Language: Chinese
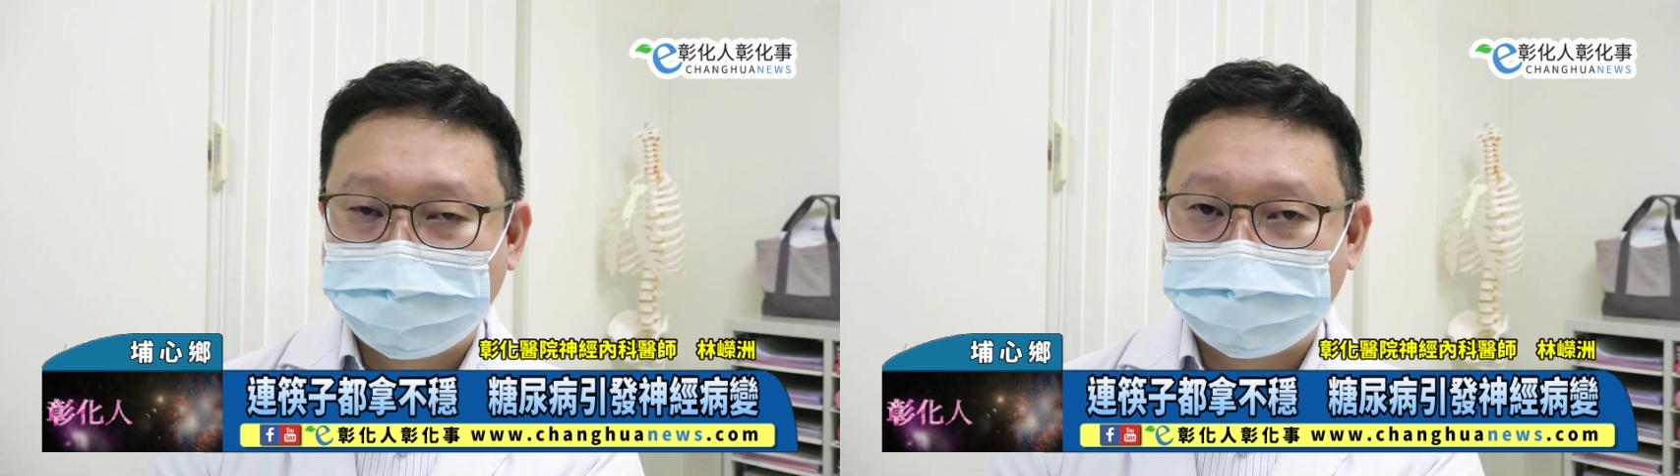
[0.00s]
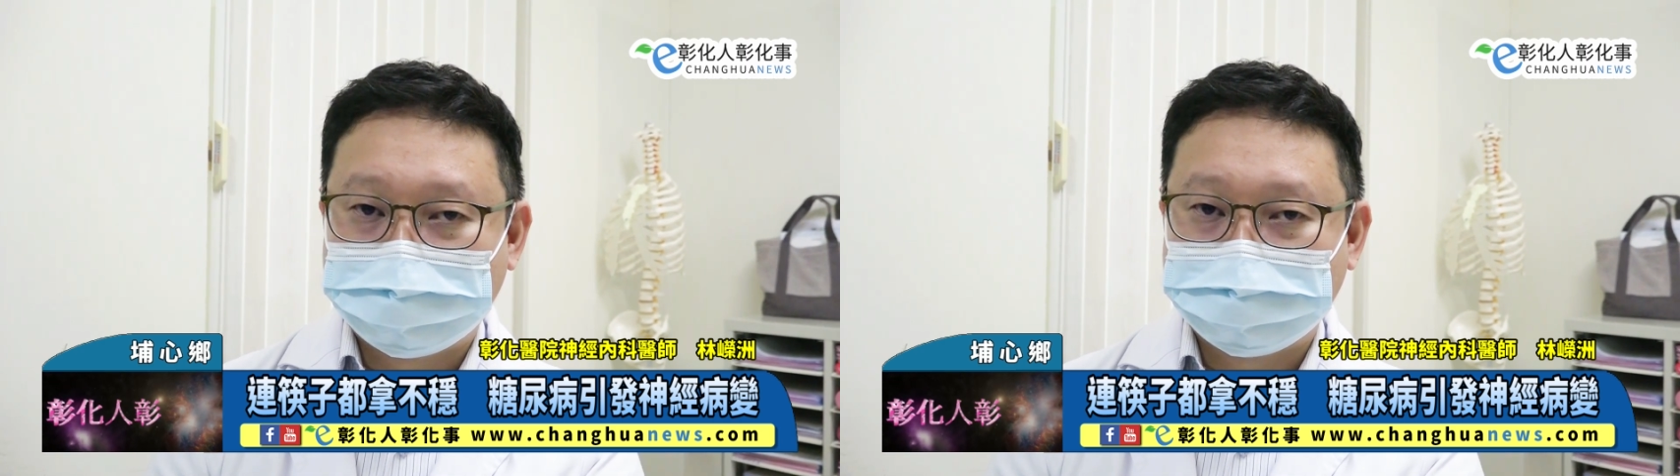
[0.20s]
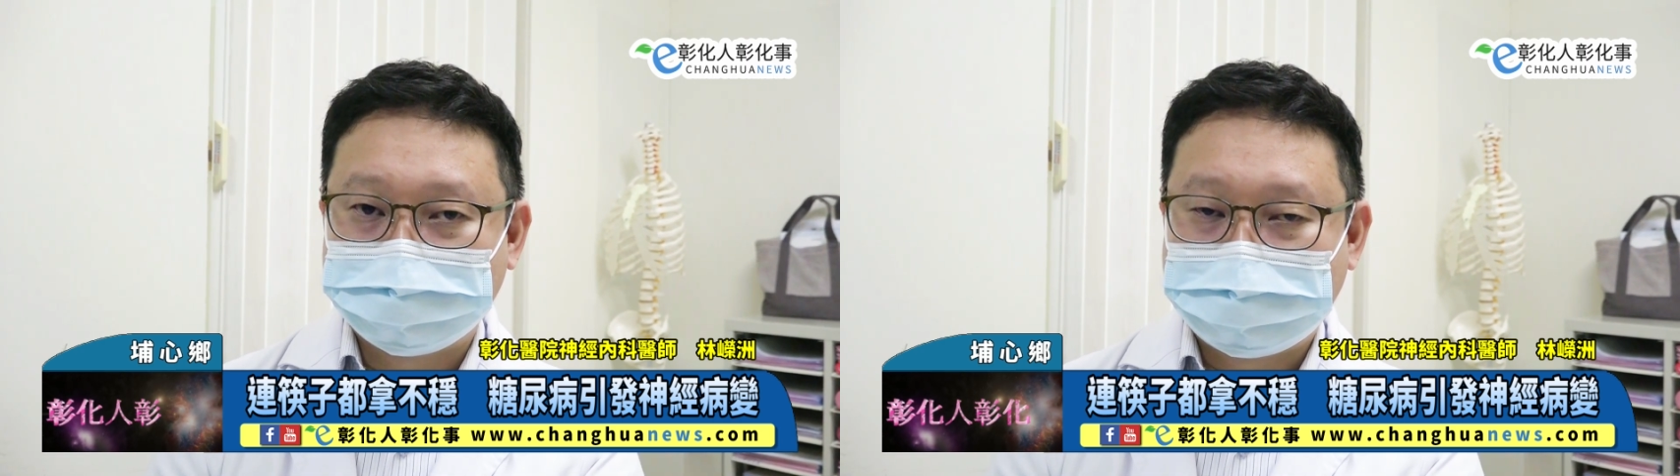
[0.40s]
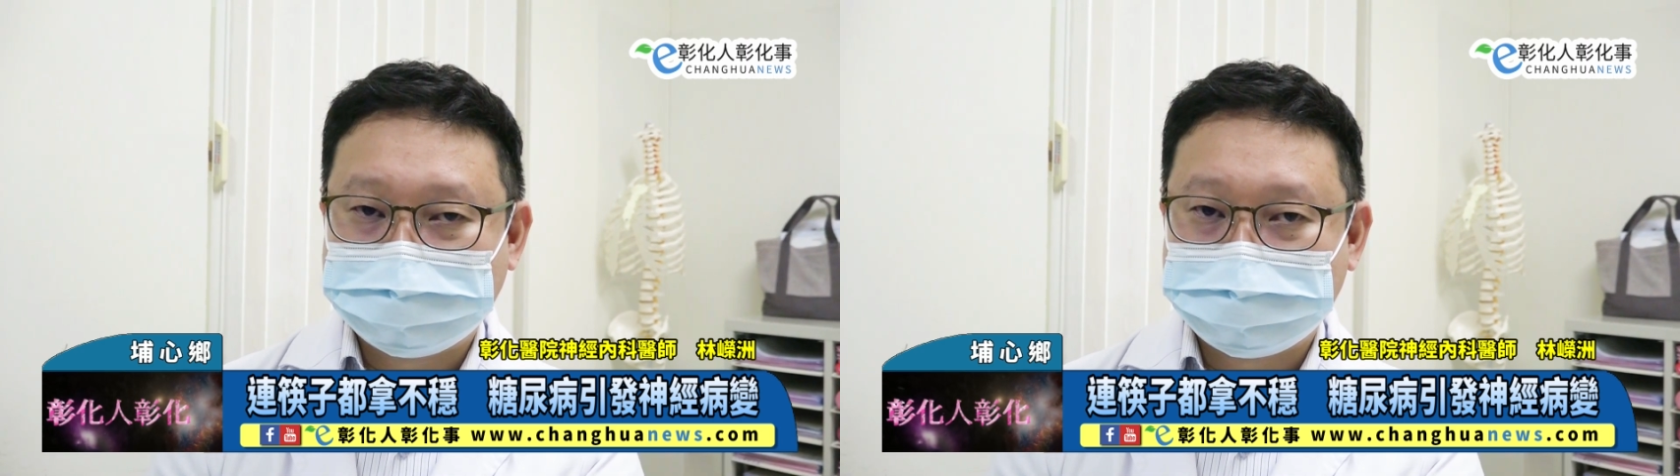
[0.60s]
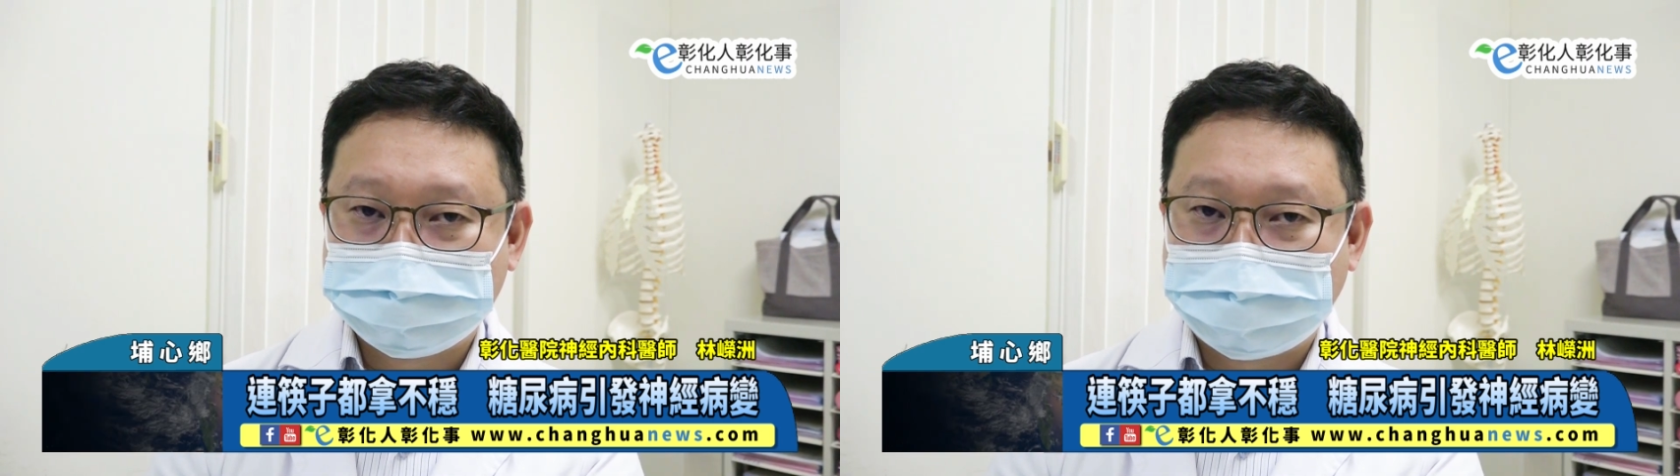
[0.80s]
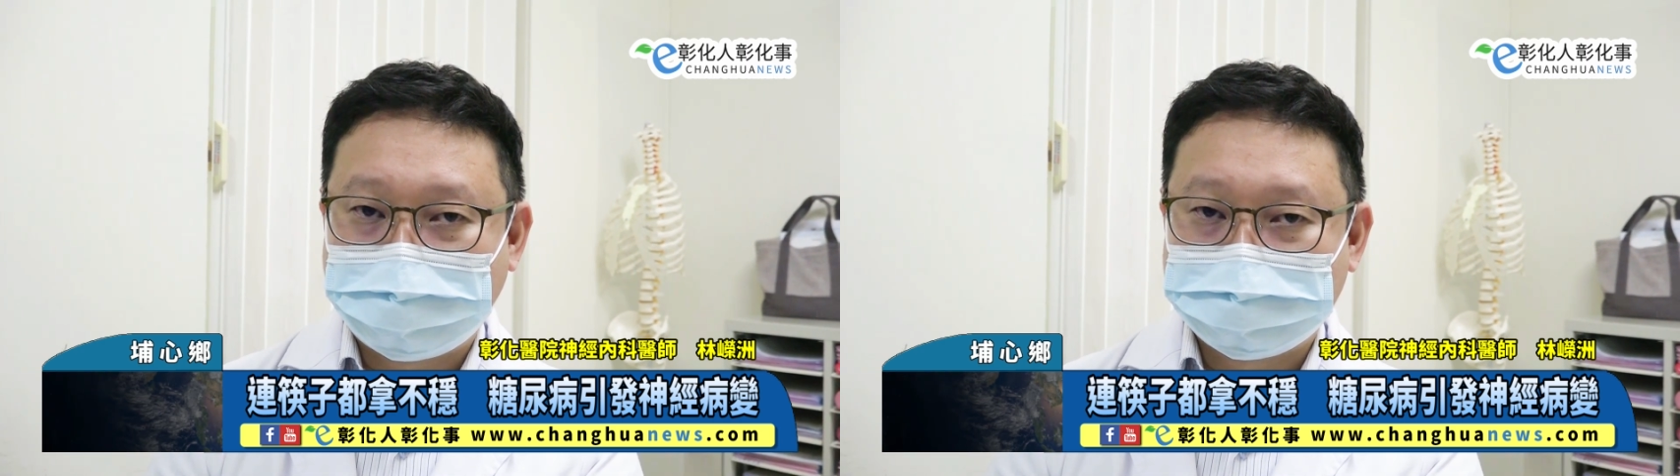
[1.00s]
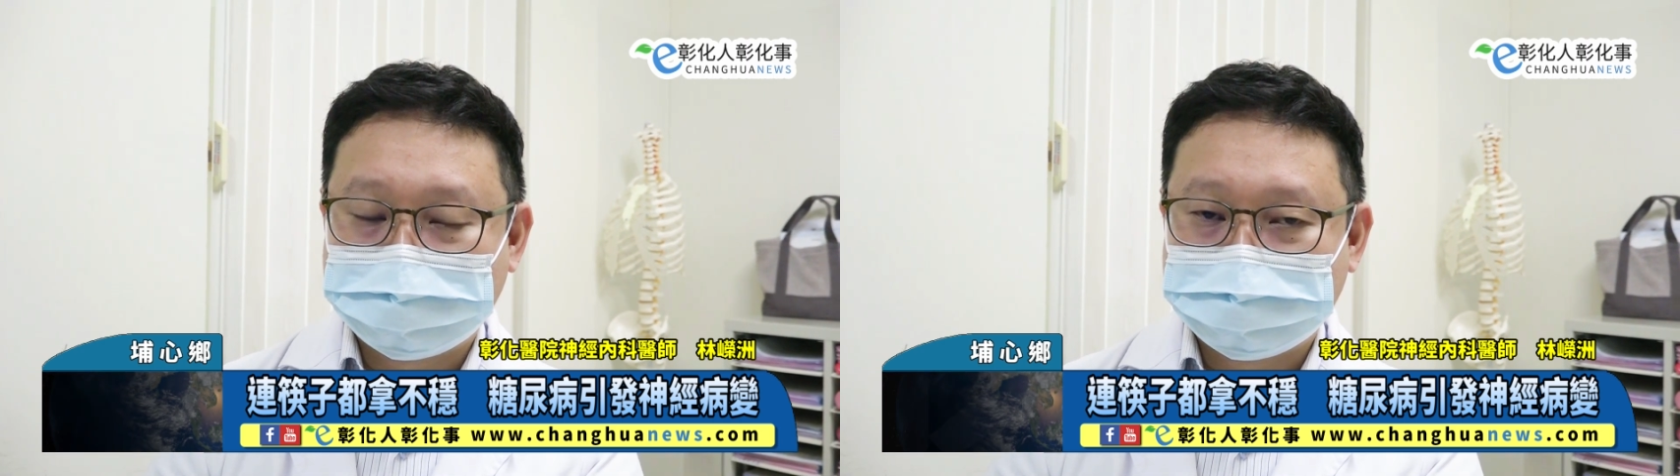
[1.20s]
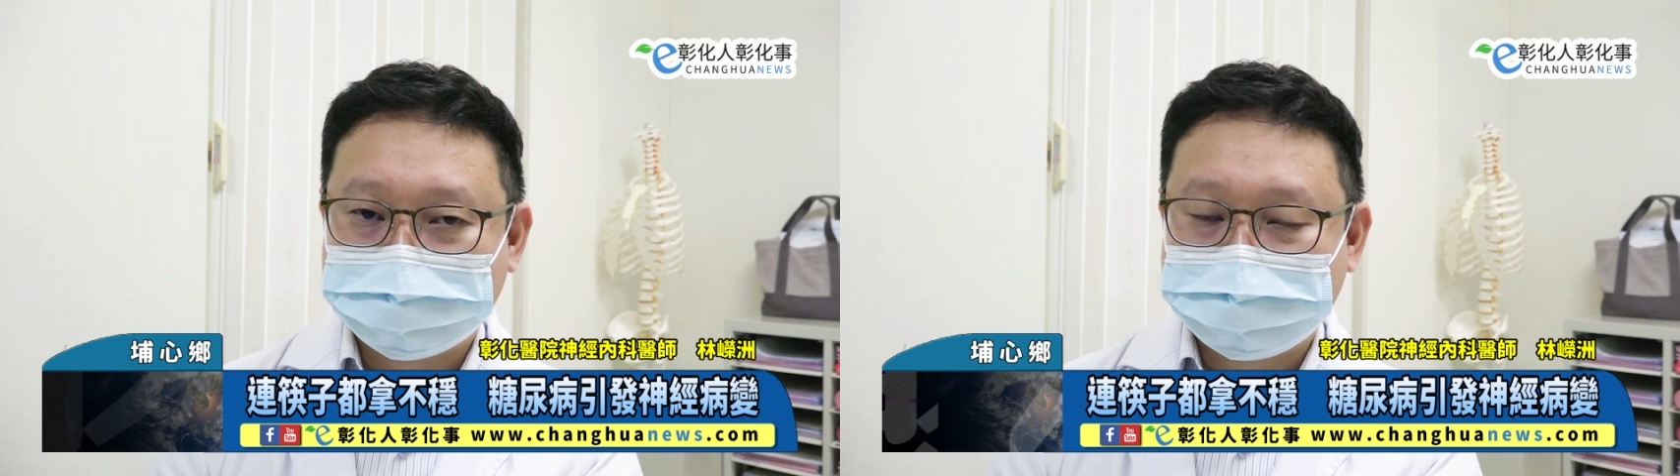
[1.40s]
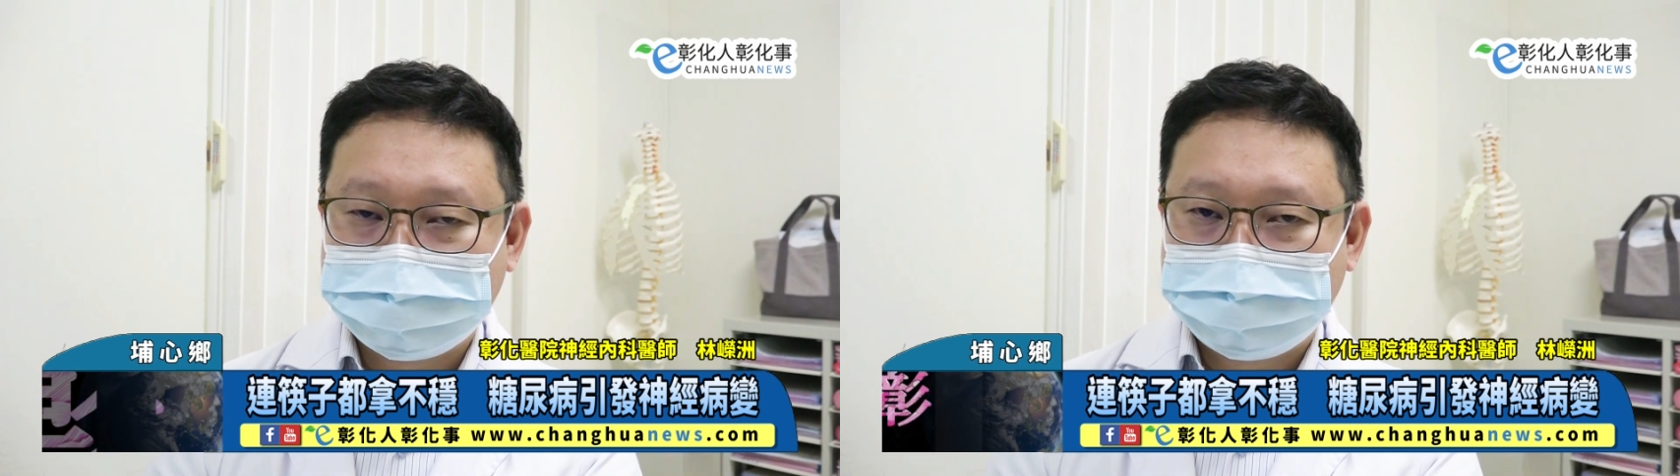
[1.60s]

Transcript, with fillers: 哦，有发现说他的